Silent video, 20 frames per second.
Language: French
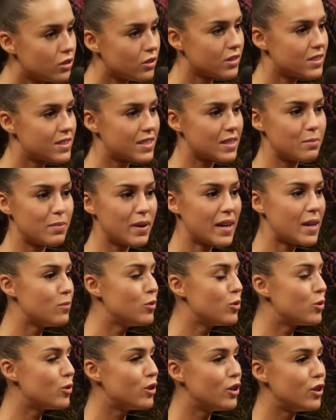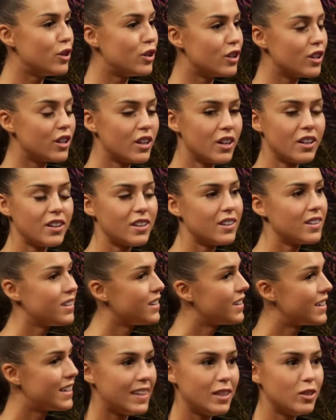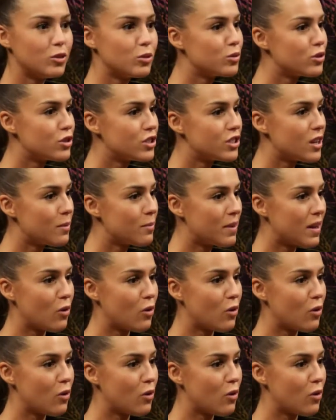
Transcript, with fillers: C'est bien mm-hmm. mieux le les deux, justement, on